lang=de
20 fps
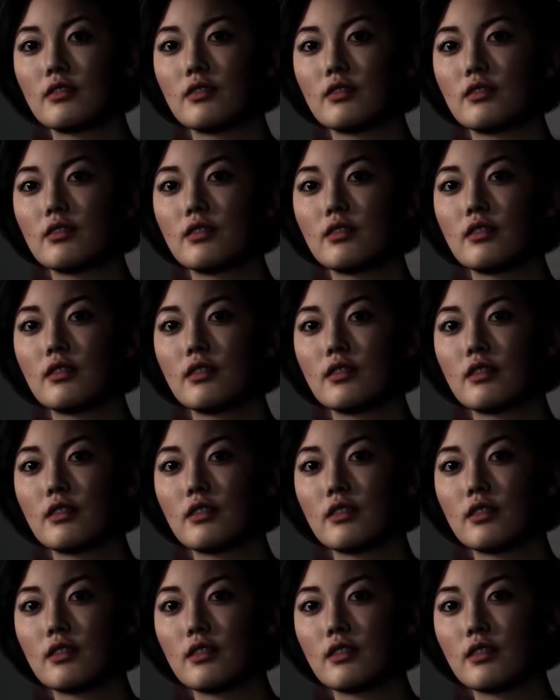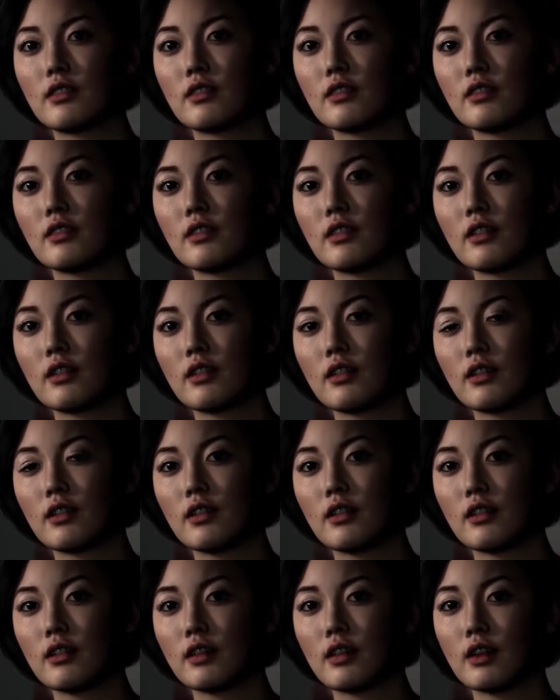Prozess?
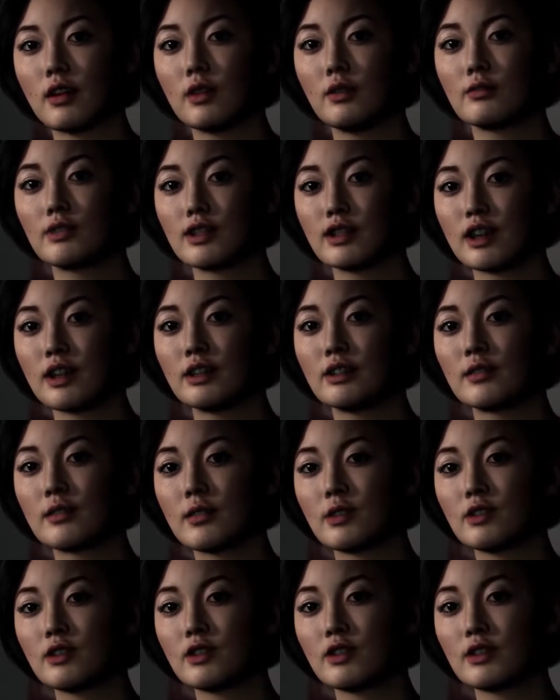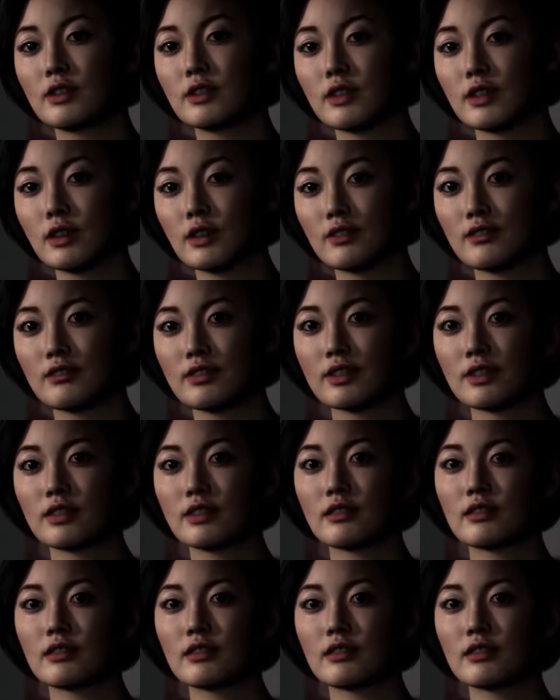Ich hoffe, sie kriegt, was sie verdient.